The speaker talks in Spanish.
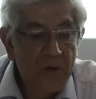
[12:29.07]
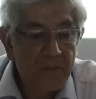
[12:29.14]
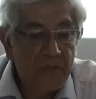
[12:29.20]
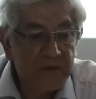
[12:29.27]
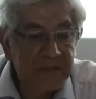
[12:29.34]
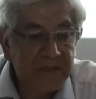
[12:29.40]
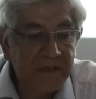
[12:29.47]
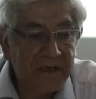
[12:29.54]

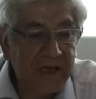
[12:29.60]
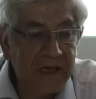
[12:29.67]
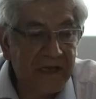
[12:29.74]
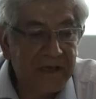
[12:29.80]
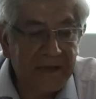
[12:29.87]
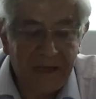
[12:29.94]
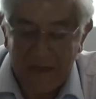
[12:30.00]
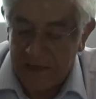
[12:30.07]
pues se
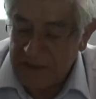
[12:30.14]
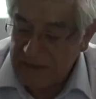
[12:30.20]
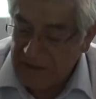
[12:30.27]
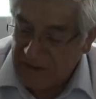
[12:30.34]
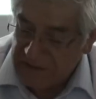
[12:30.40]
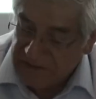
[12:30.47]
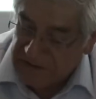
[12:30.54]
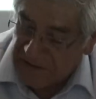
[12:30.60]
cae ahí
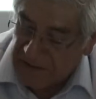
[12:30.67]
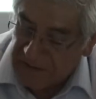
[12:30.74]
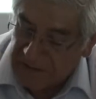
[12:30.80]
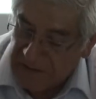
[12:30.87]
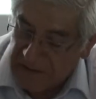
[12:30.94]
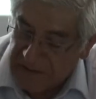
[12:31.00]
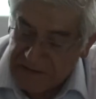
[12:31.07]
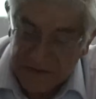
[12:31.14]
en
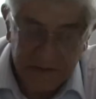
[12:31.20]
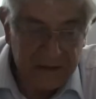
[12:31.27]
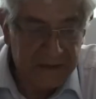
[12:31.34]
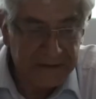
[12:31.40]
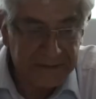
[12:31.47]
ciertas